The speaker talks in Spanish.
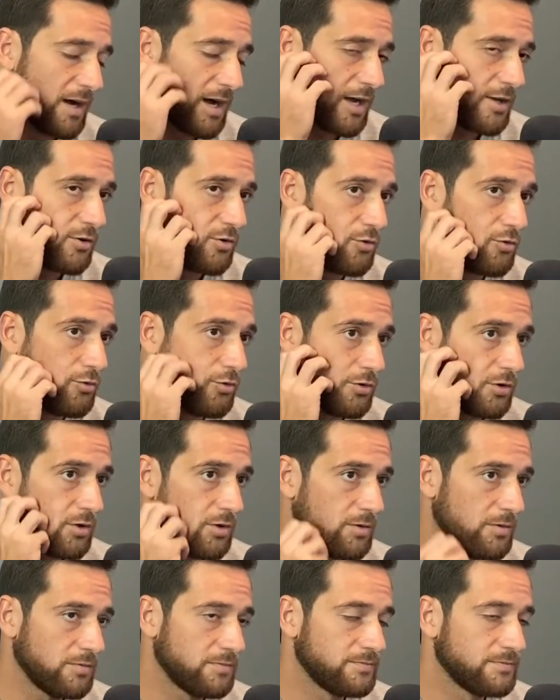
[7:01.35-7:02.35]
años duros.
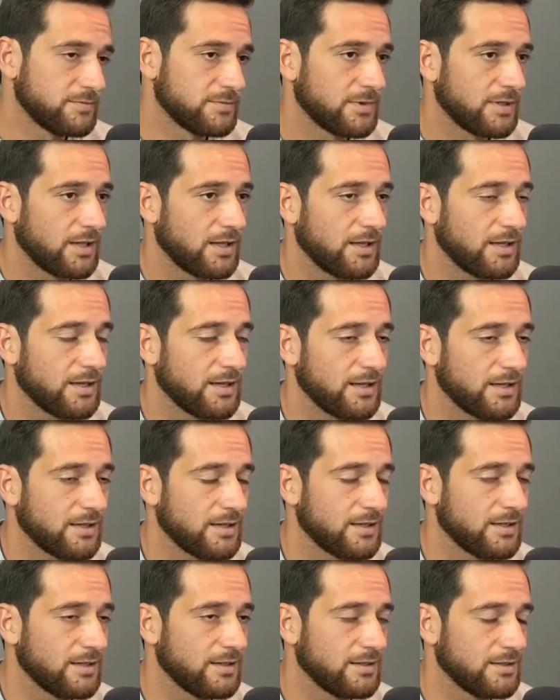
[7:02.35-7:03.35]

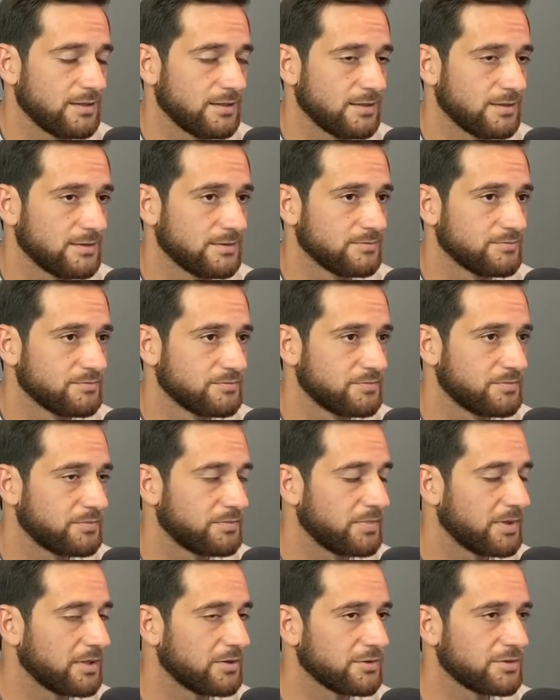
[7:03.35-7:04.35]
Eh,
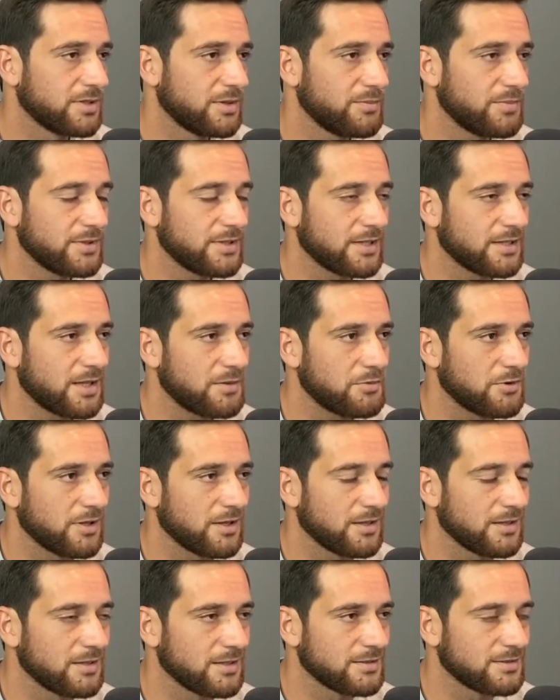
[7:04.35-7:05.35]
pero siempre tratamos
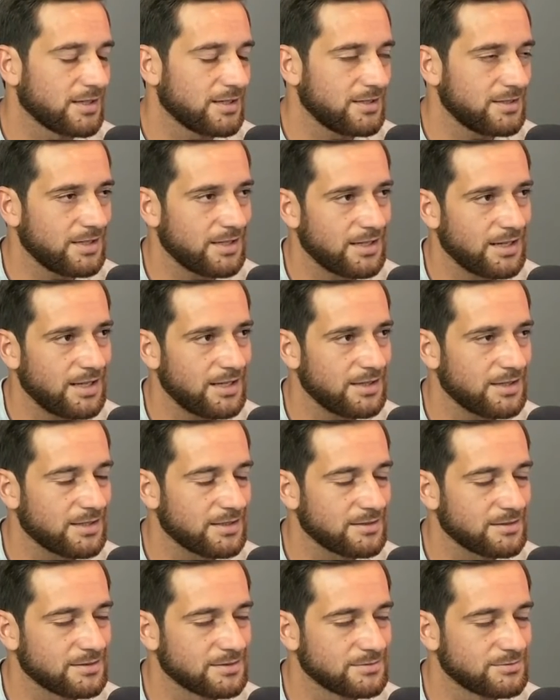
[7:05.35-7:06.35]
de, salir
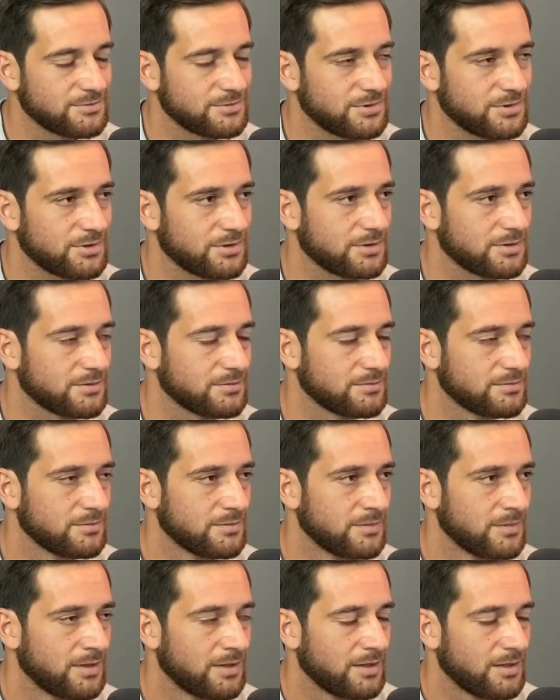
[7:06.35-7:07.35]
adelante. Uno
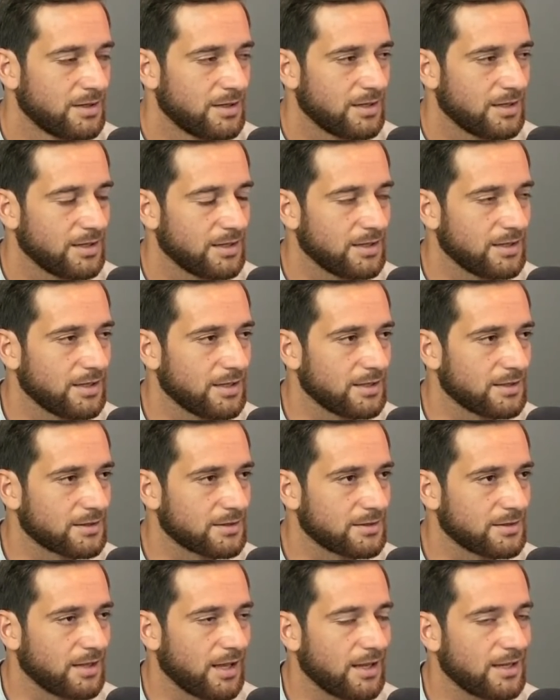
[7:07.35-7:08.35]

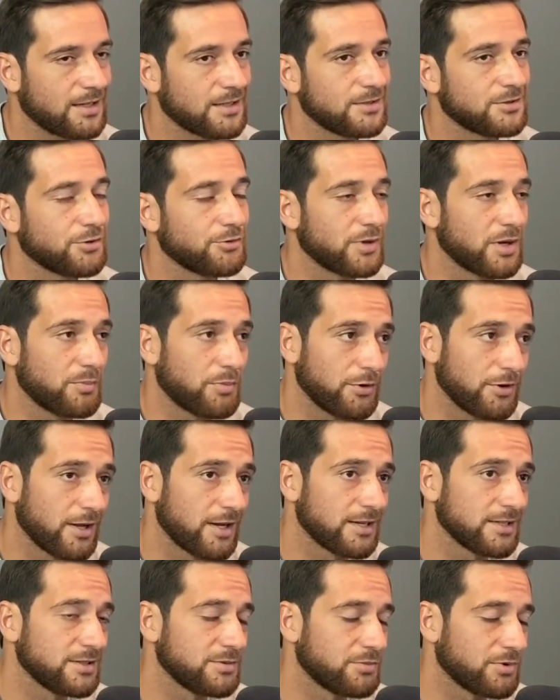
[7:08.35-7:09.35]
eh, hay que
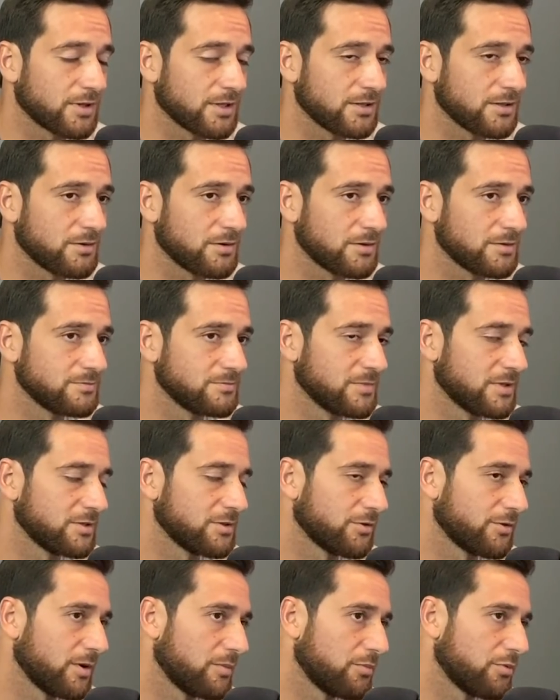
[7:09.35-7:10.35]
sobreponerse porque yo me
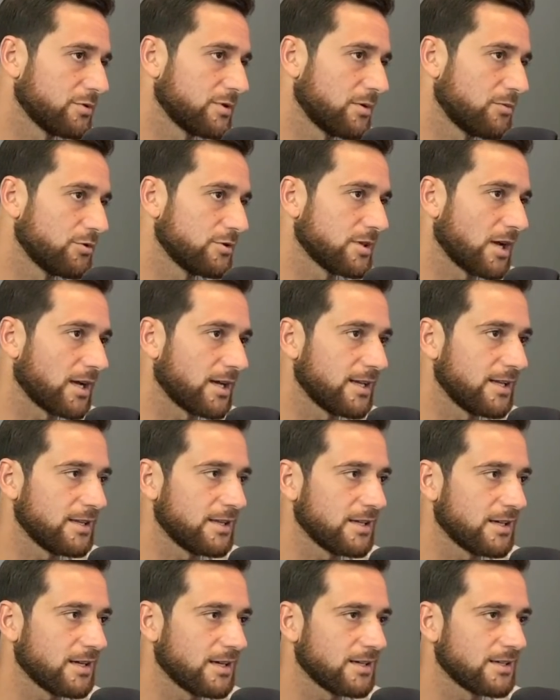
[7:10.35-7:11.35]
sobrepuse a muchas
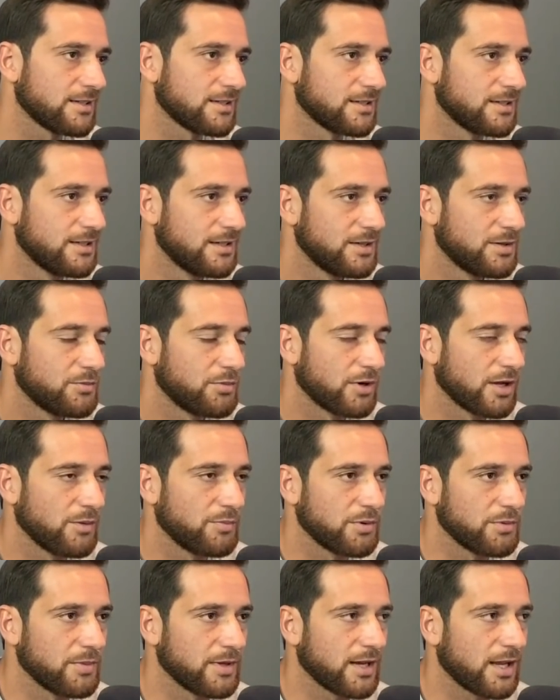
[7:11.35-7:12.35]
críticas. Porque el
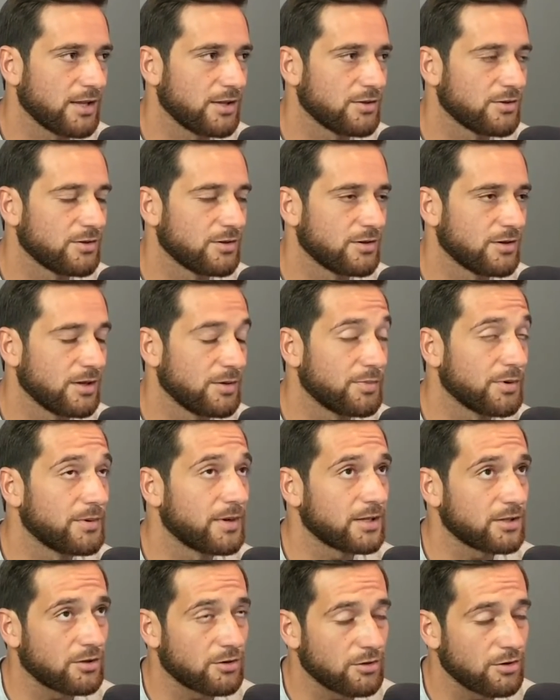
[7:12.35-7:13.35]
primer año, el
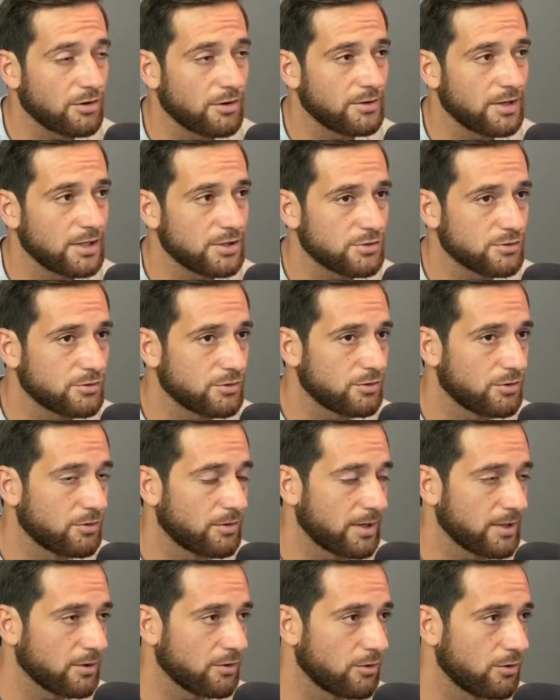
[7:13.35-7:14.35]
primer torneo había hecho
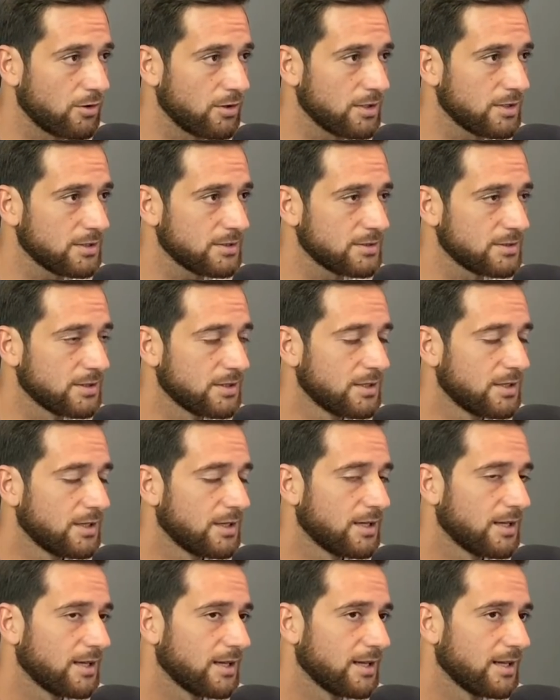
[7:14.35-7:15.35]
varios goles,
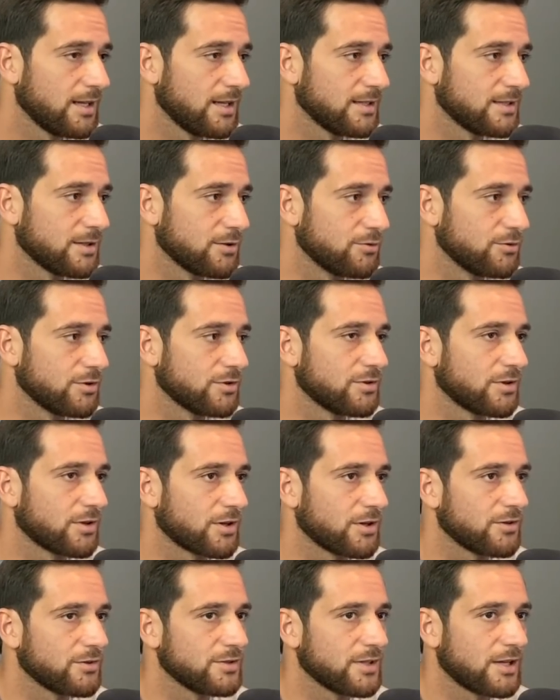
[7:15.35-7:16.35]
el segundo
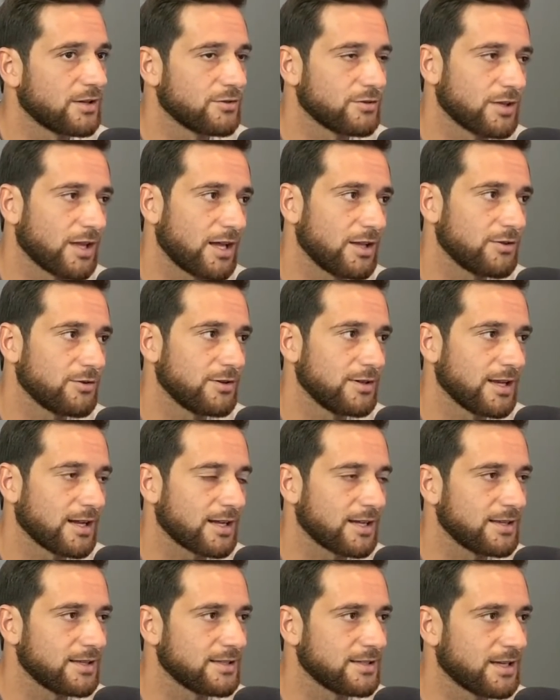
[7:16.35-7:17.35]
torneo ya no tantos y la
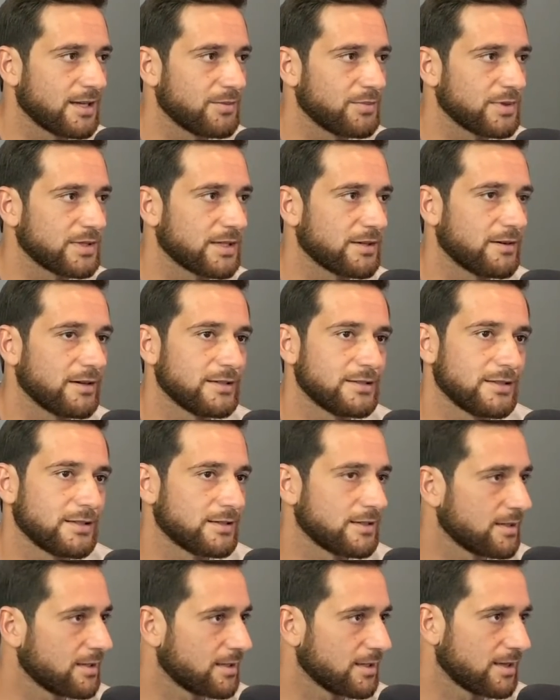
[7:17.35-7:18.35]
gente ya empezaba a decir
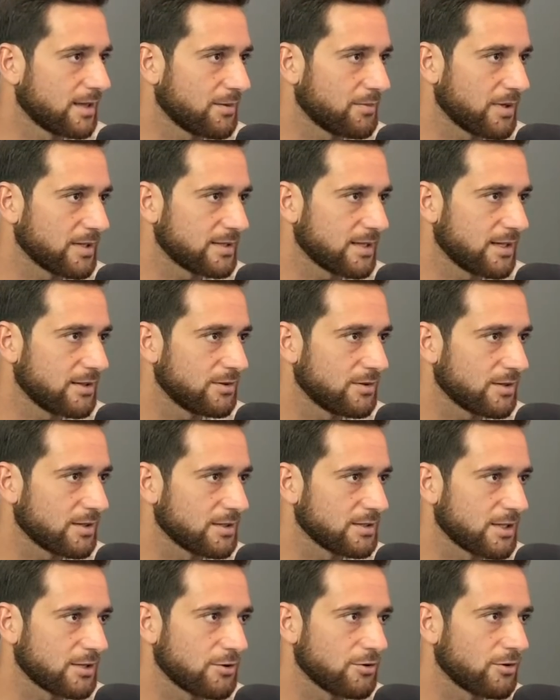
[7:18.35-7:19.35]
que, está pasando, que
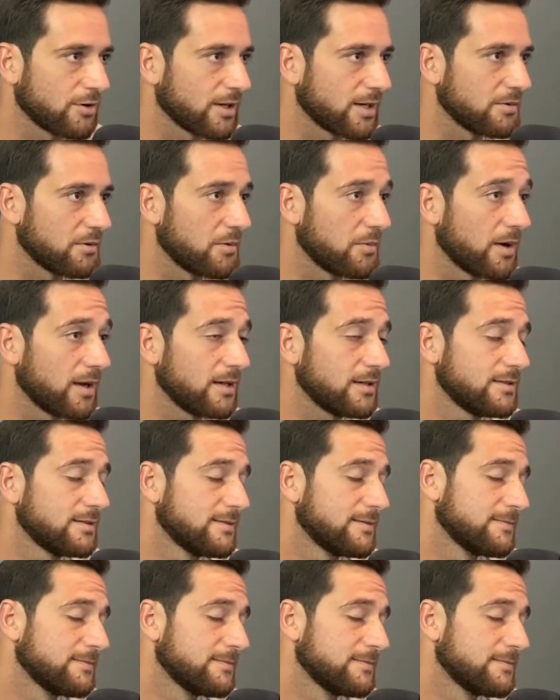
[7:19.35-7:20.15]
ya no lo queremos más.